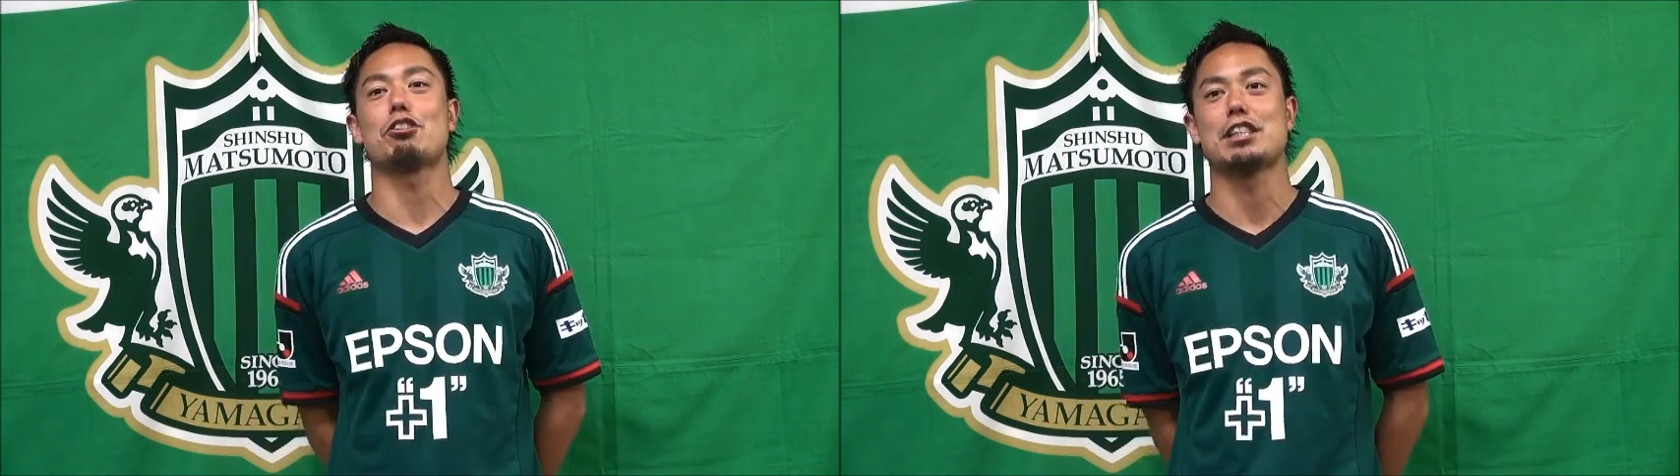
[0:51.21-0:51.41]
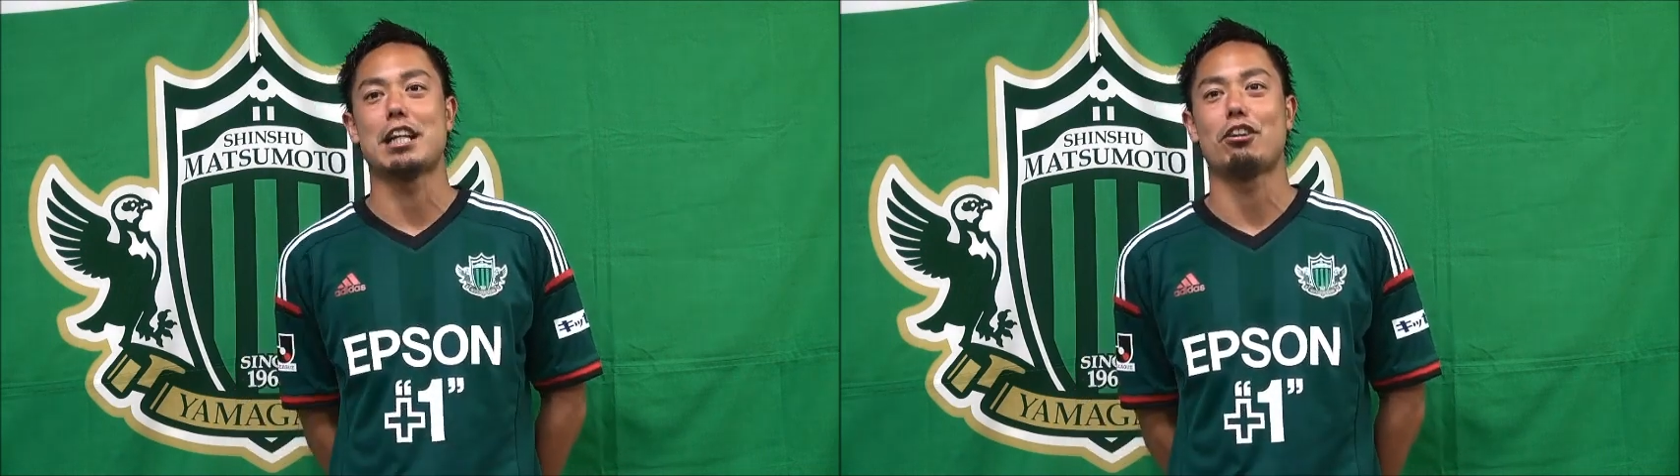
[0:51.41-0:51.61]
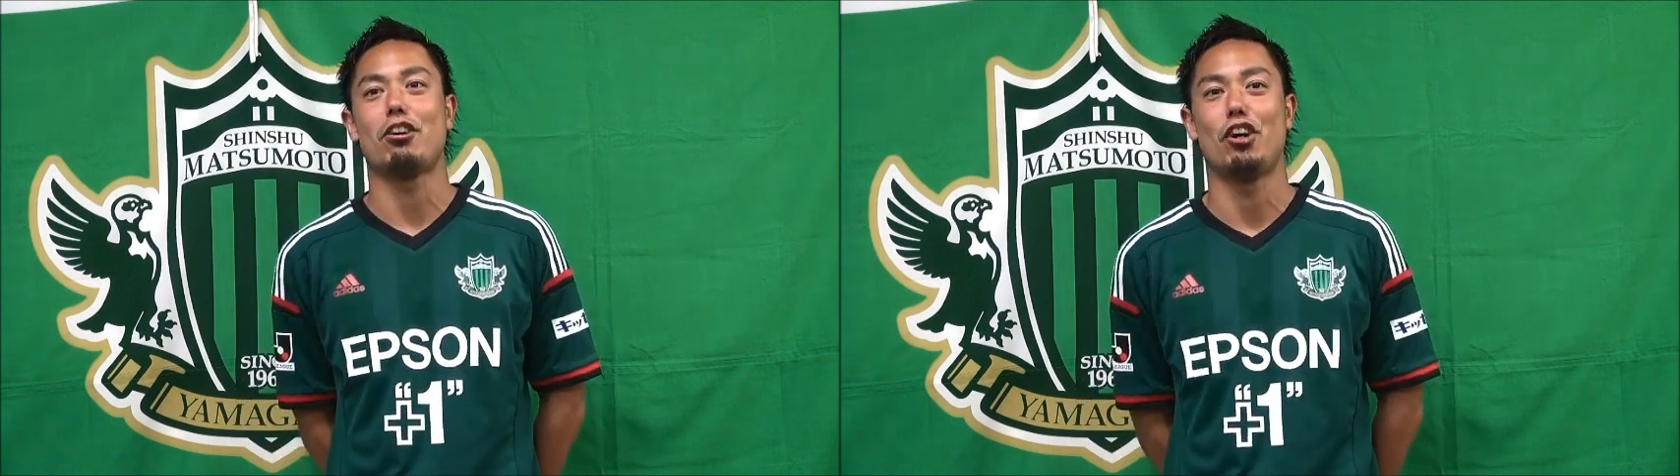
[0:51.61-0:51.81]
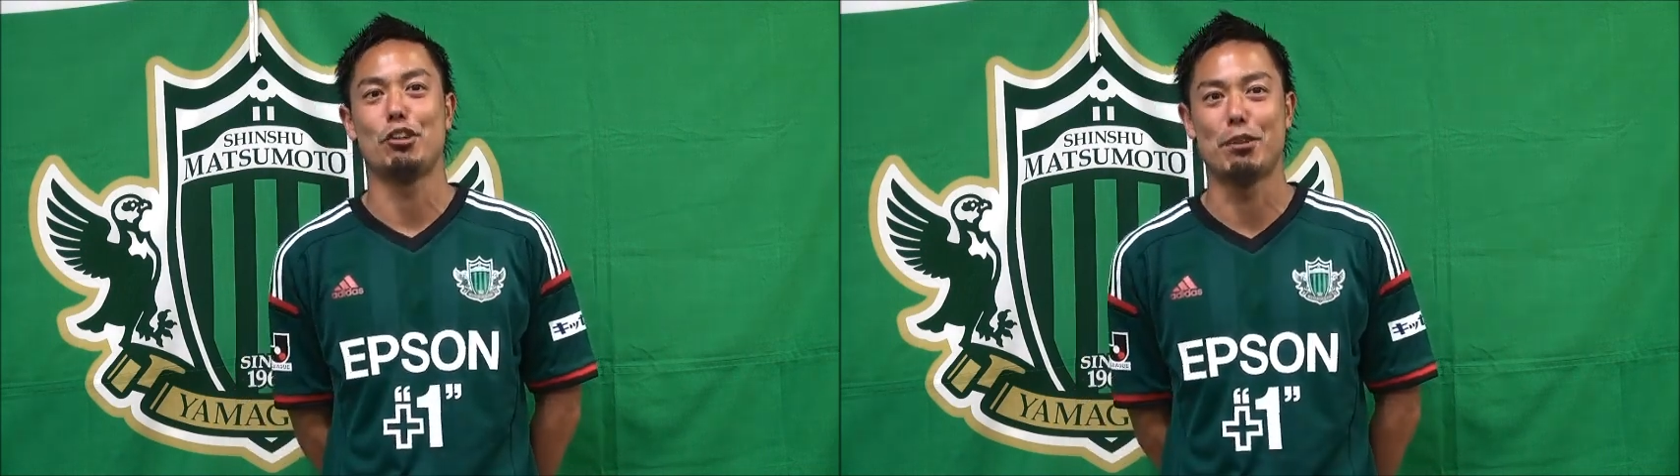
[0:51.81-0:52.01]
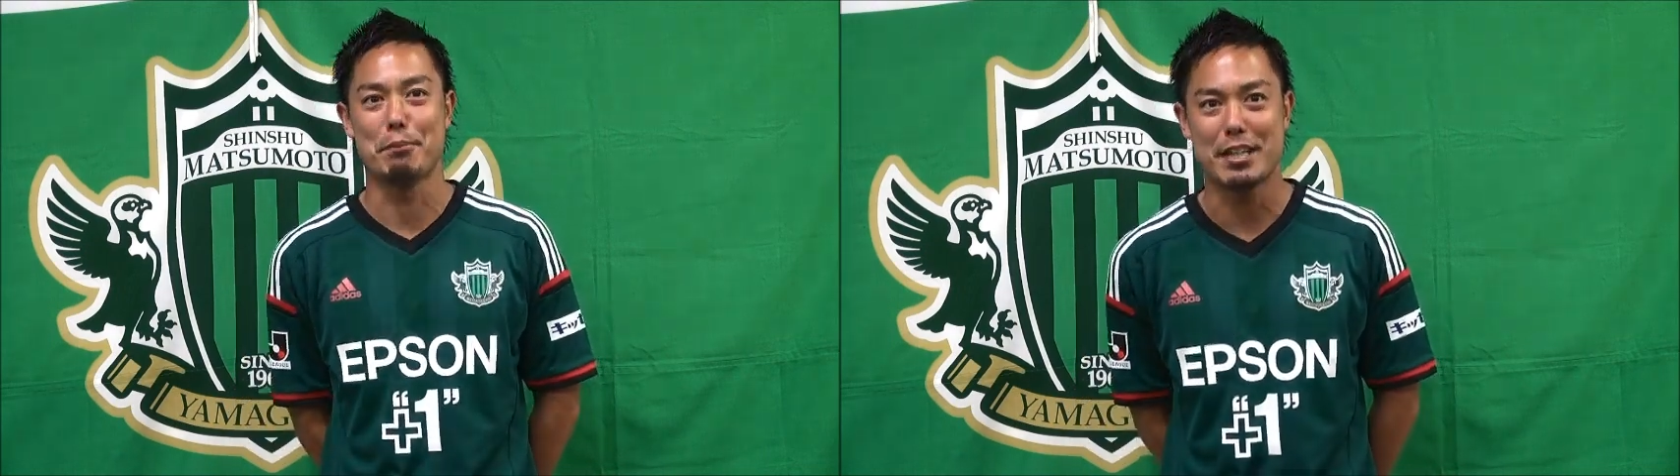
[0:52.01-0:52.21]
てほしいなと
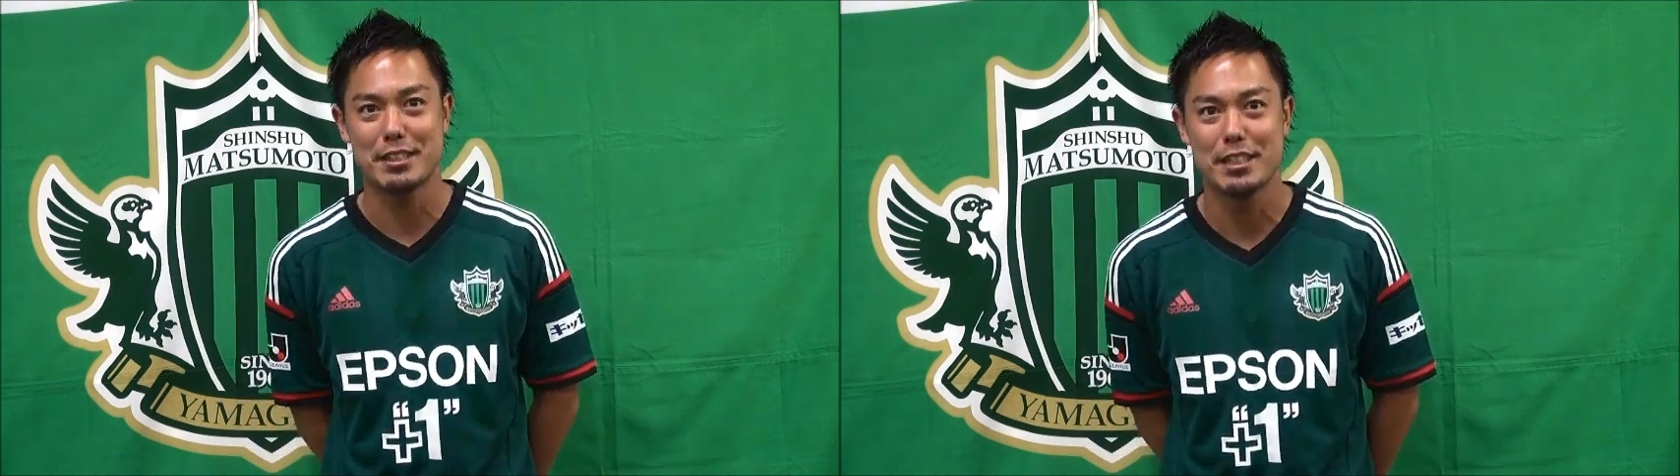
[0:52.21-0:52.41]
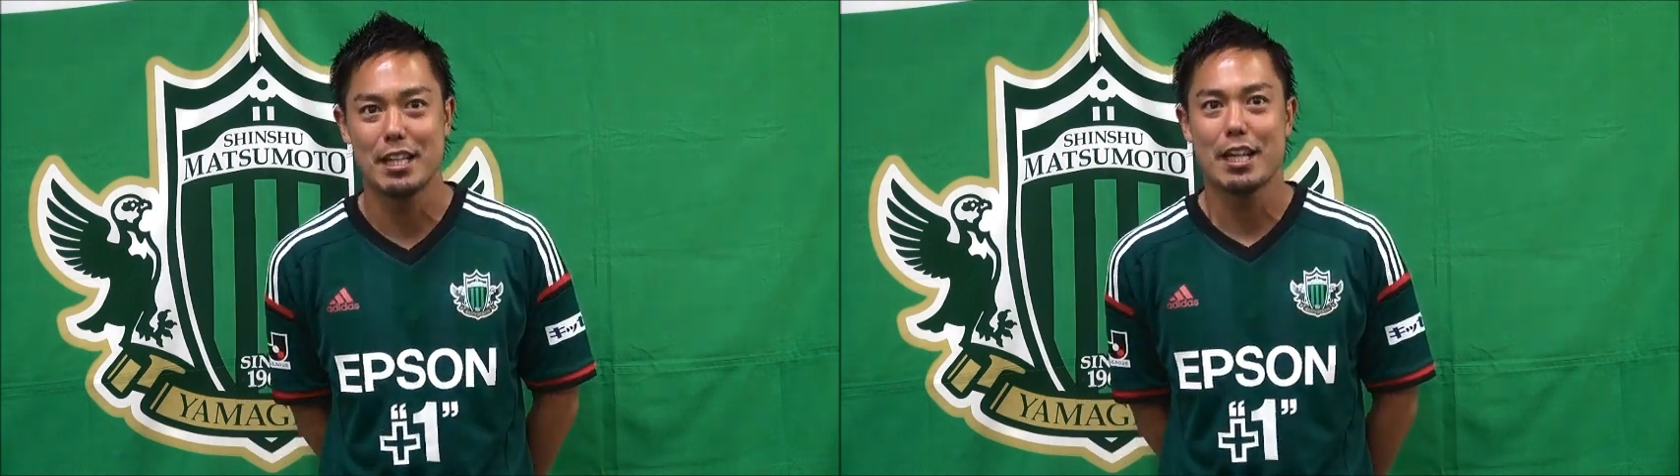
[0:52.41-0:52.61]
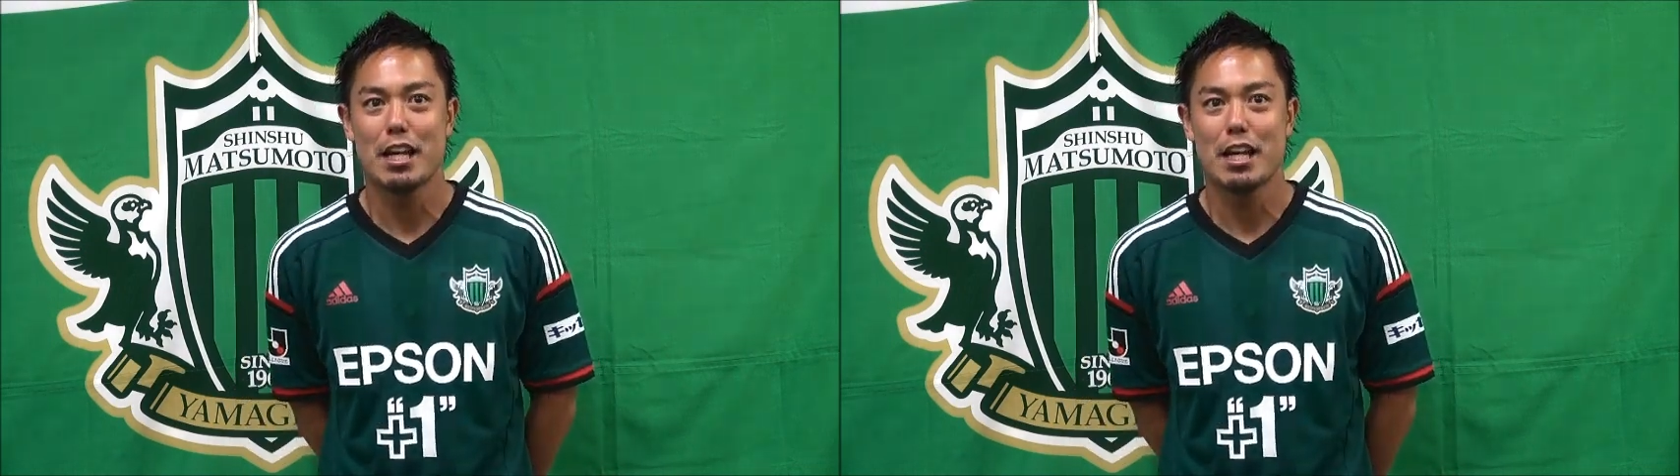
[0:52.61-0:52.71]
思います、